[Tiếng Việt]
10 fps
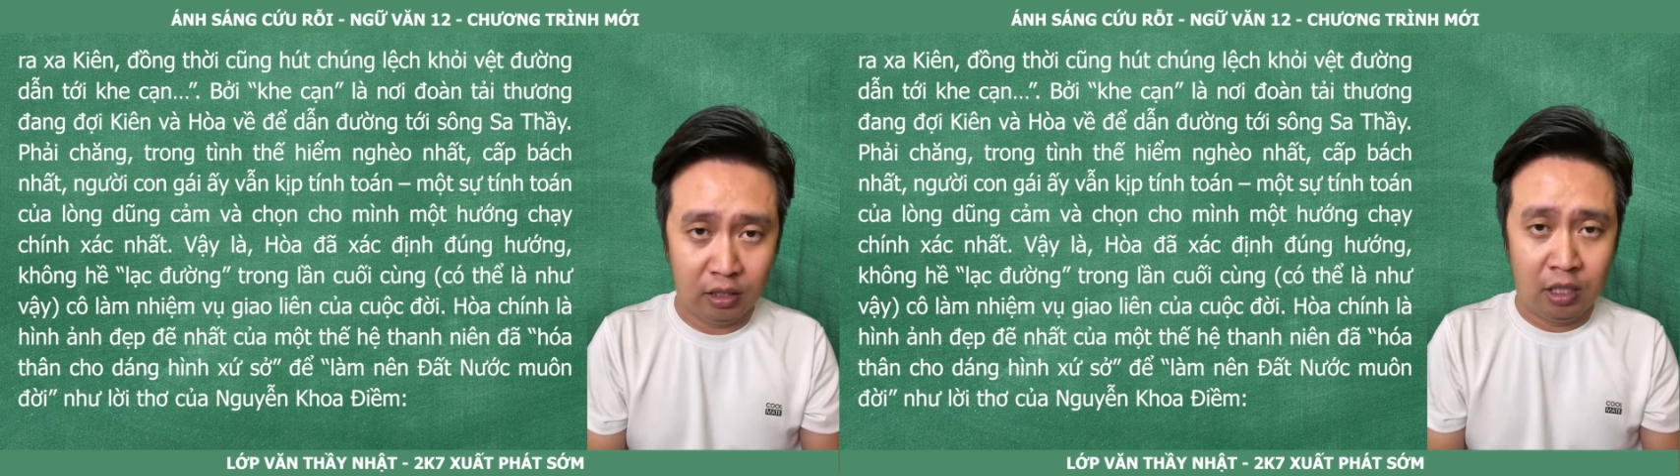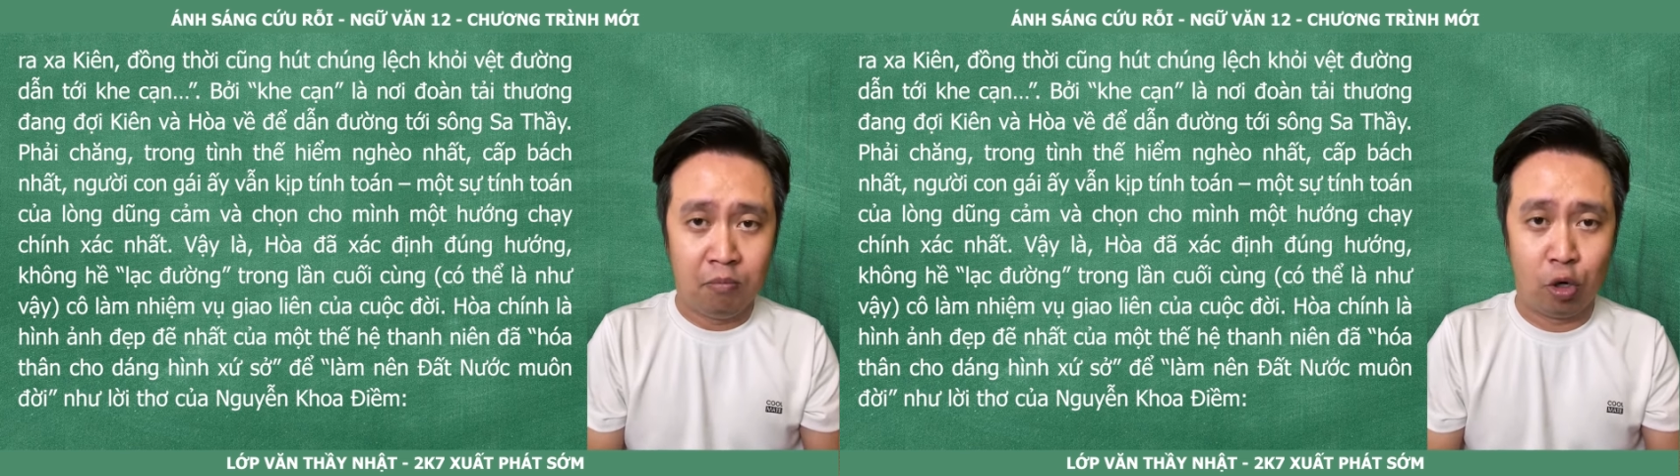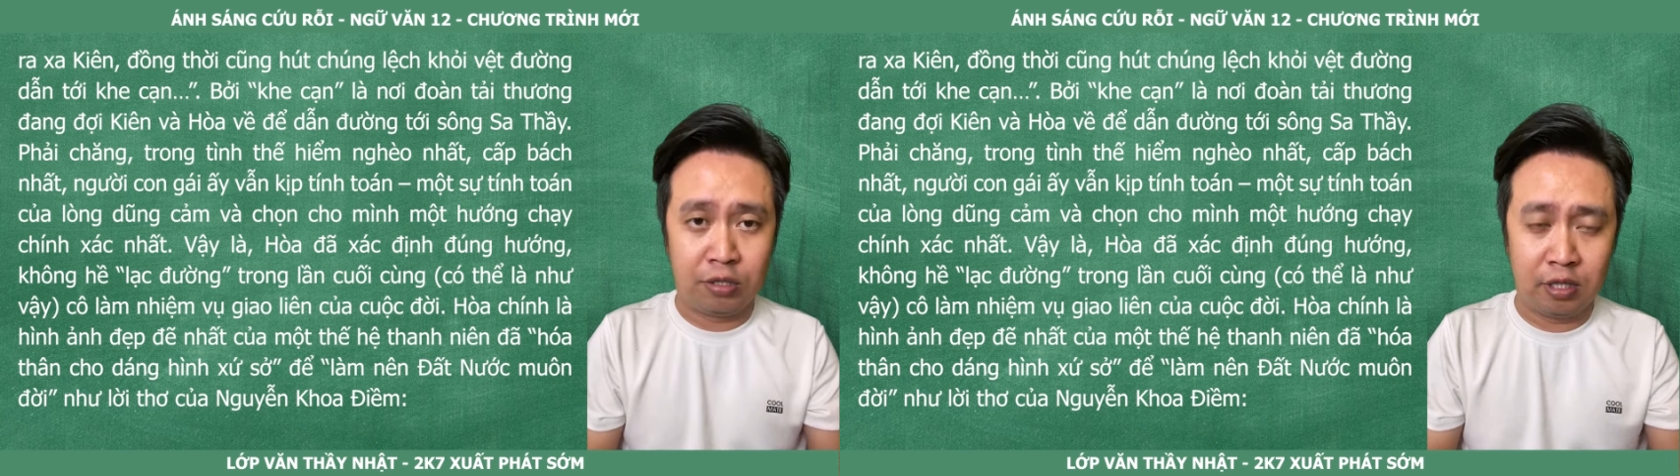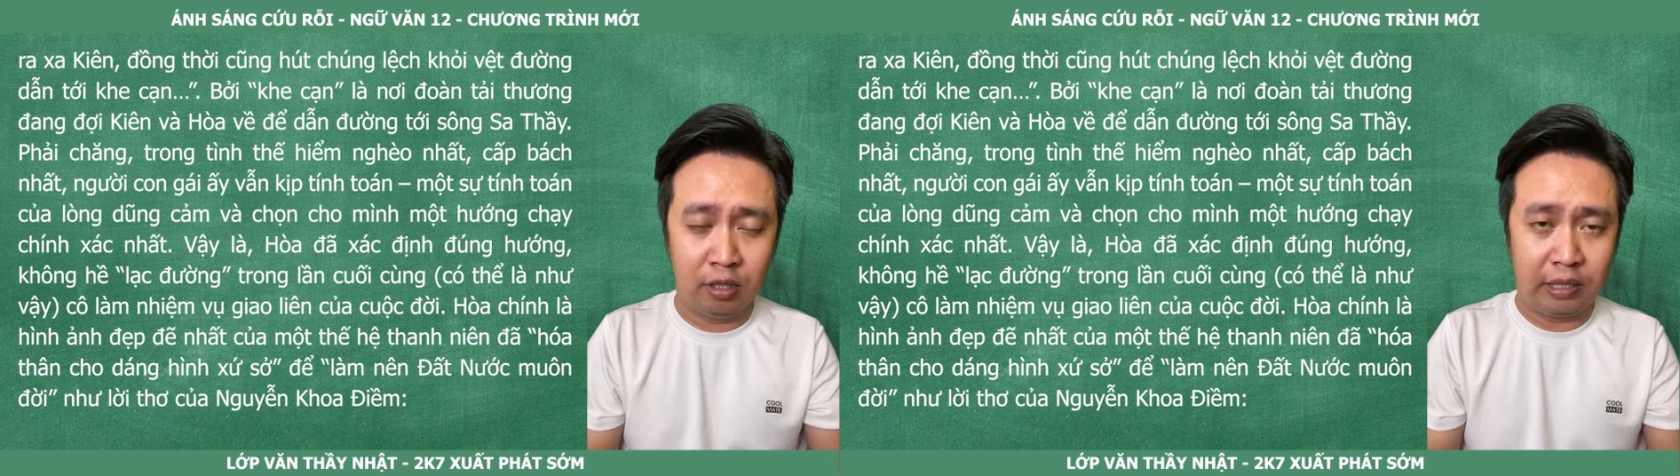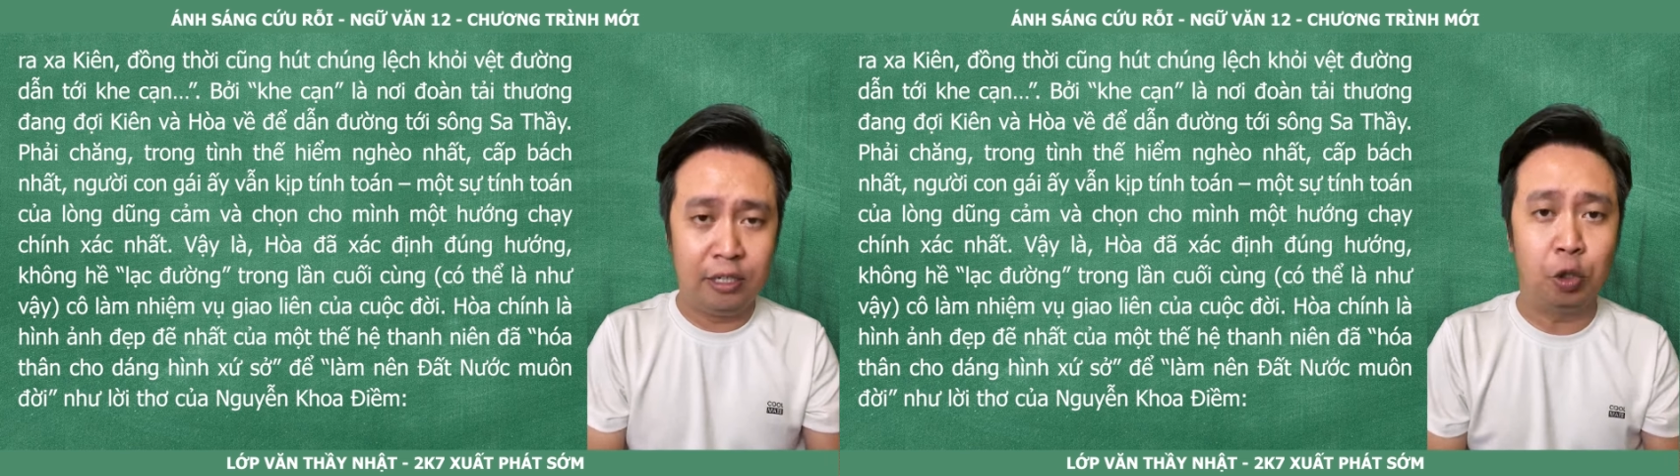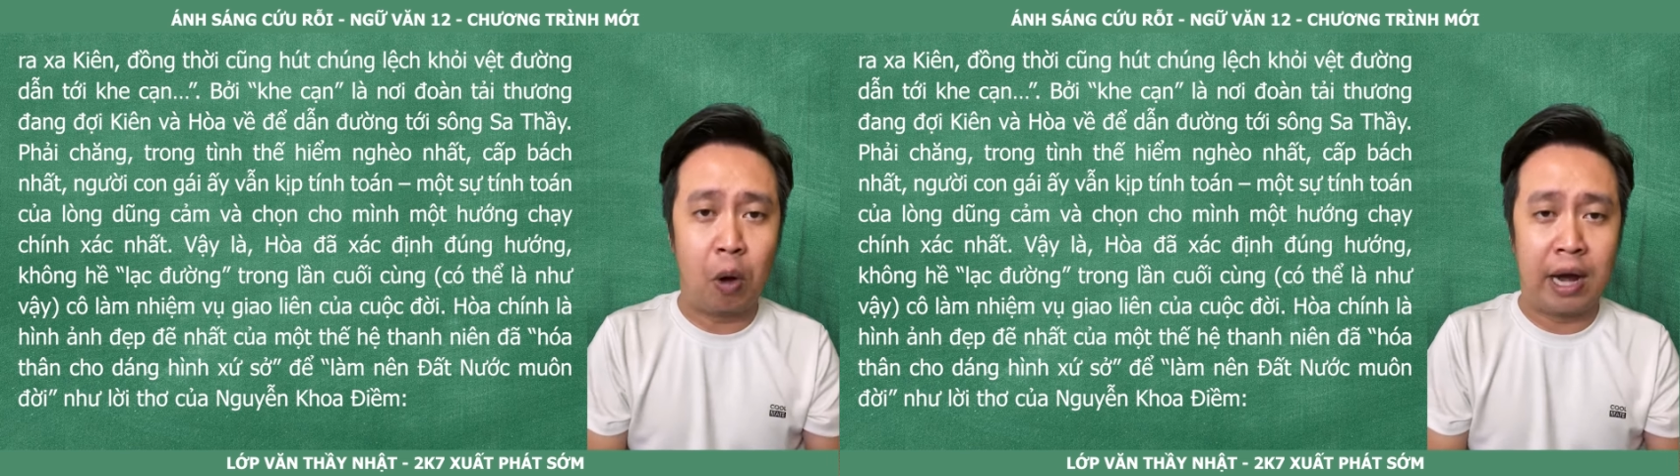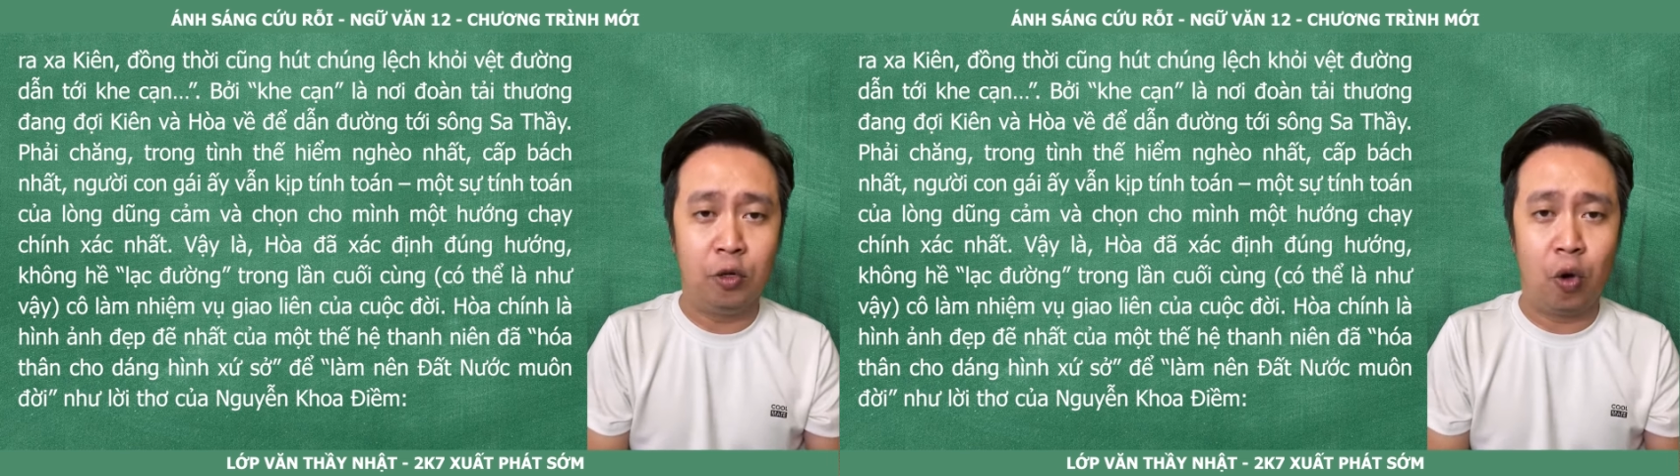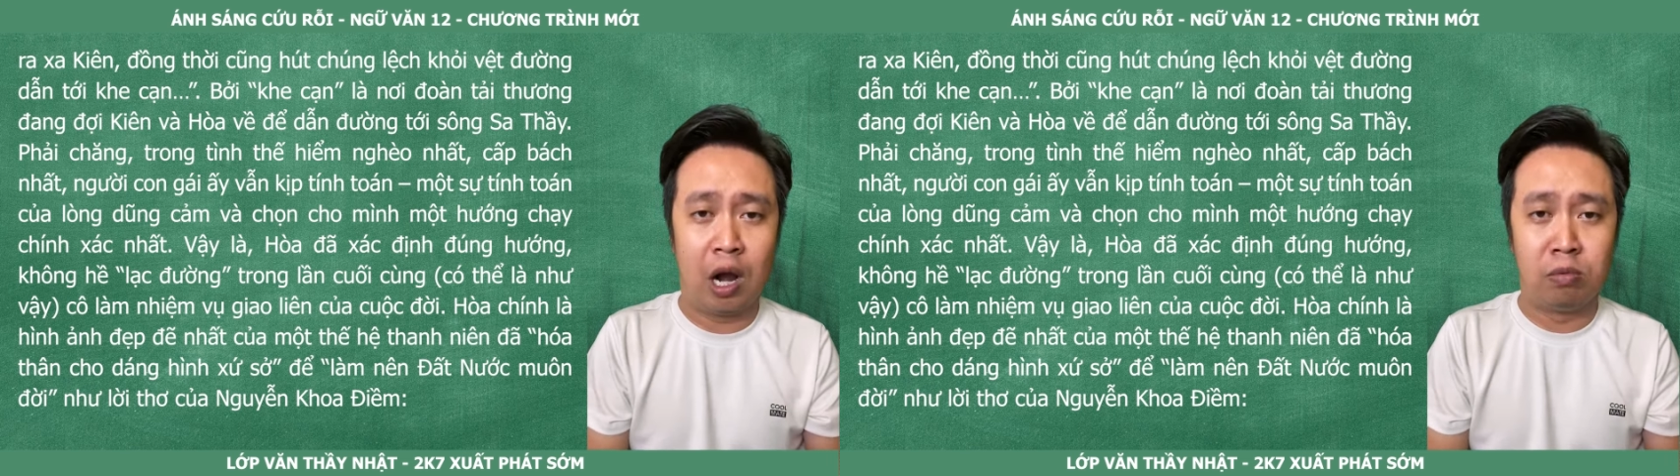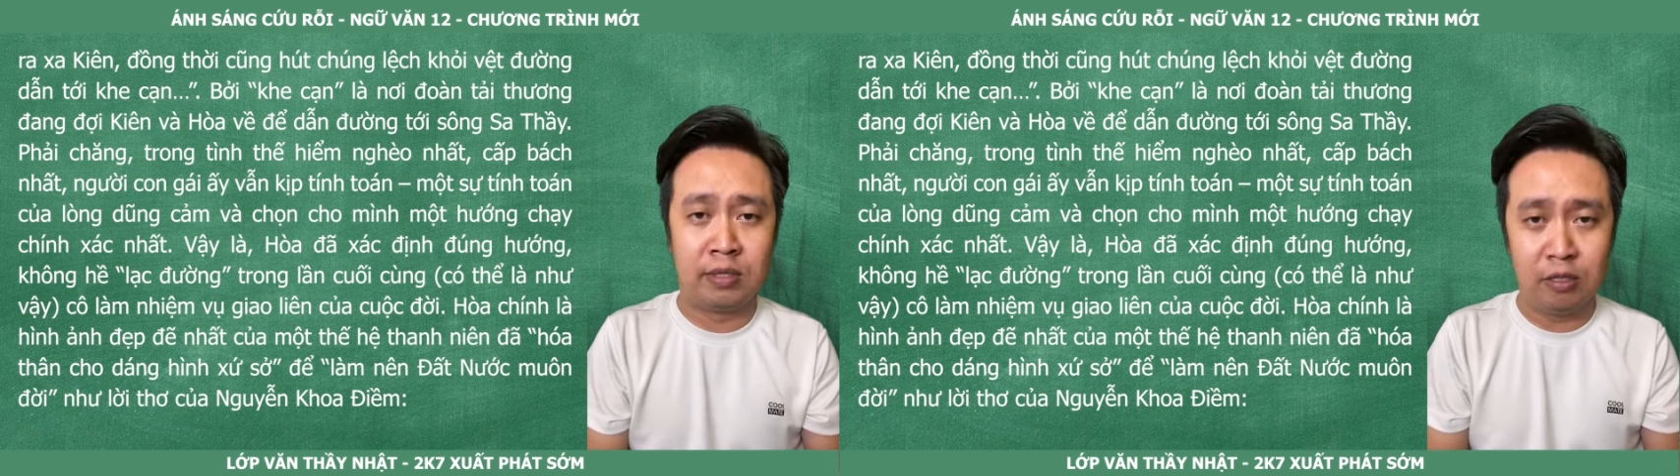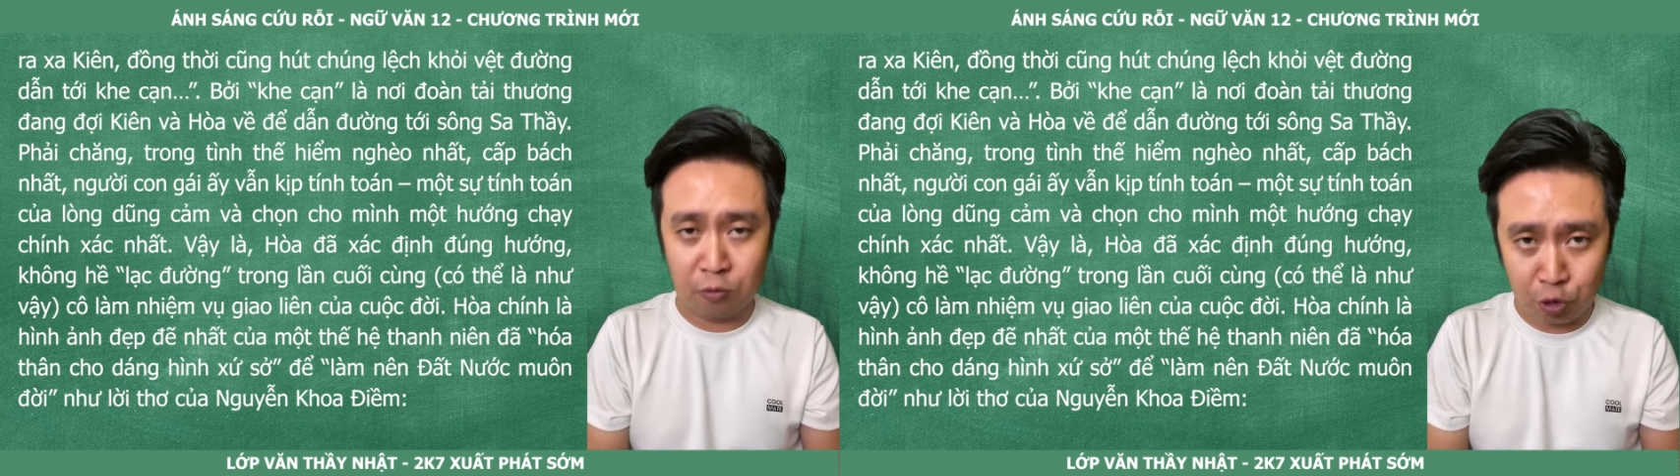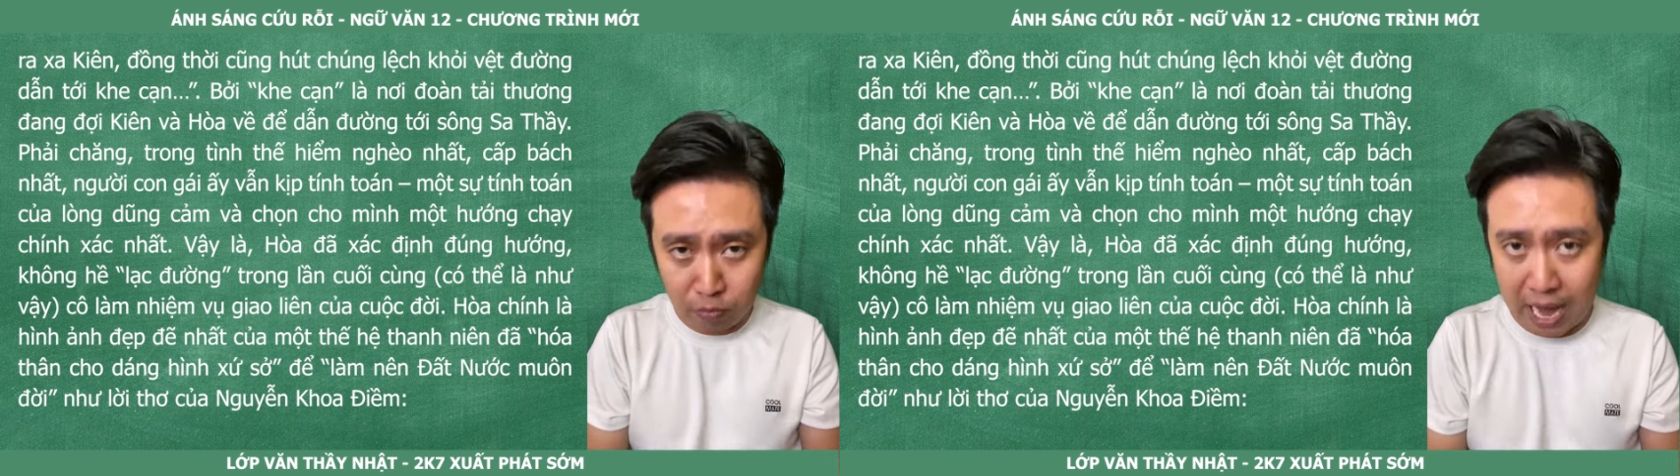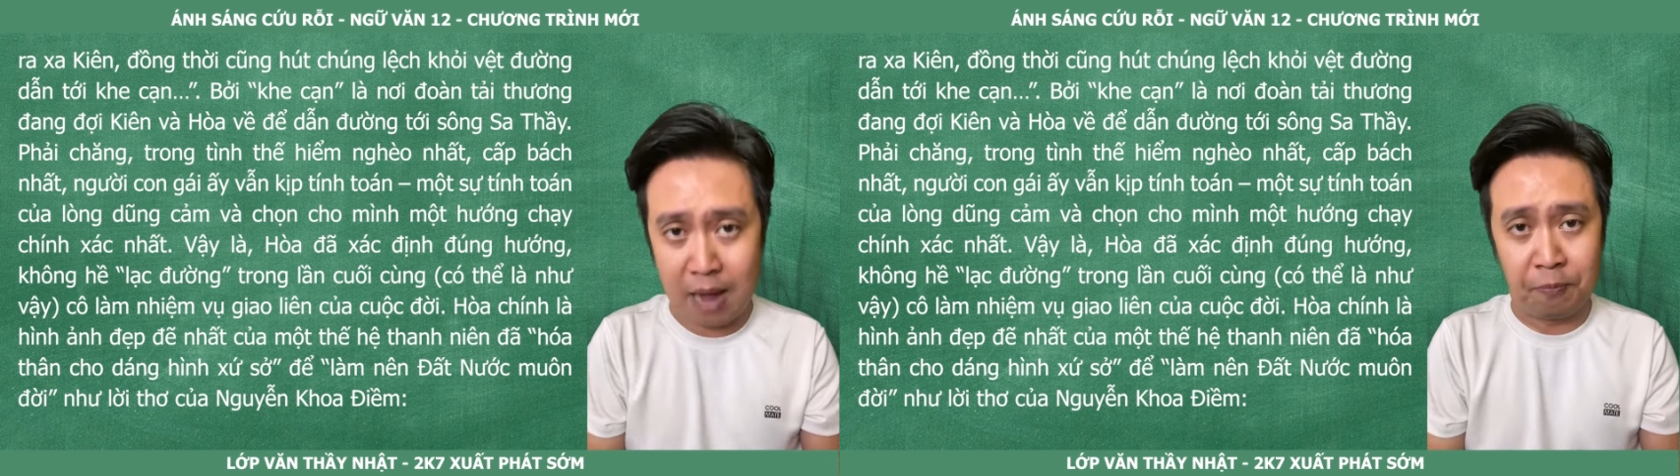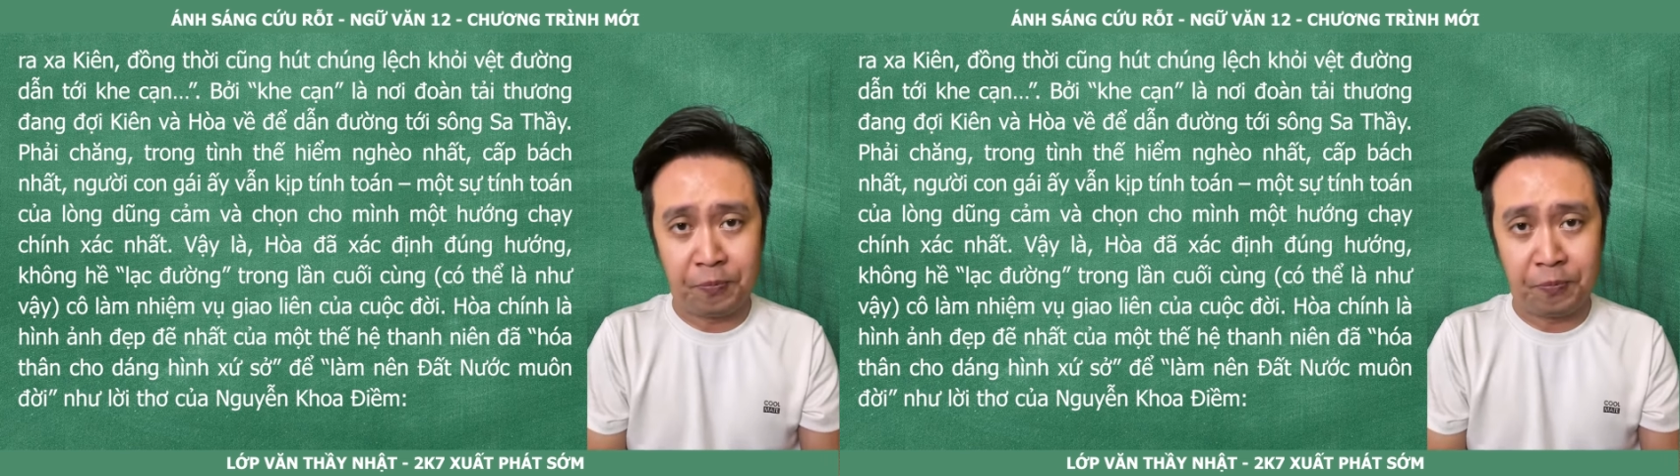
một sự tính toán của lòng dũng, dũng cảm